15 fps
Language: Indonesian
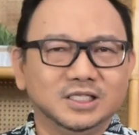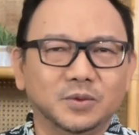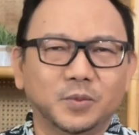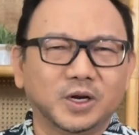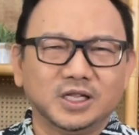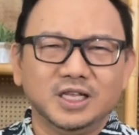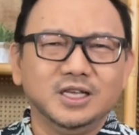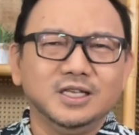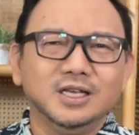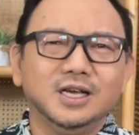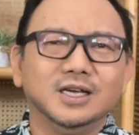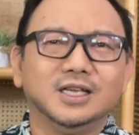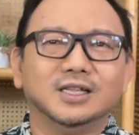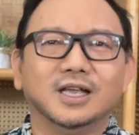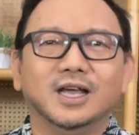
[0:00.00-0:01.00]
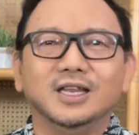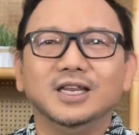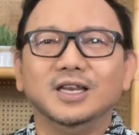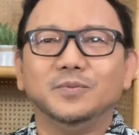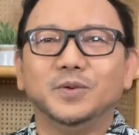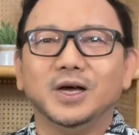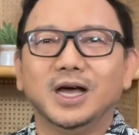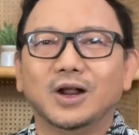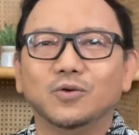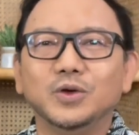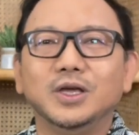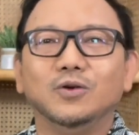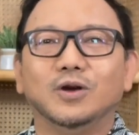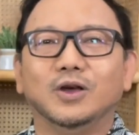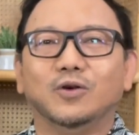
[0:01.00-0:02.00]
Sepertinya kita ini
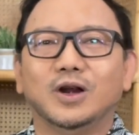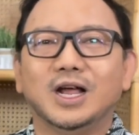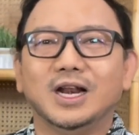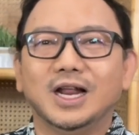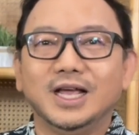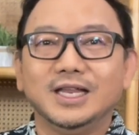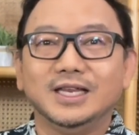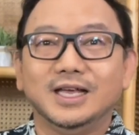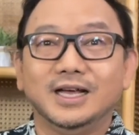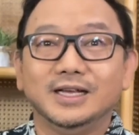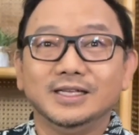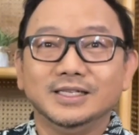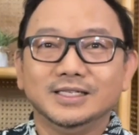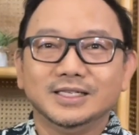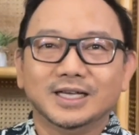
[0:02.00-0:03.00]
dipengaruhi oleh orang lain ya,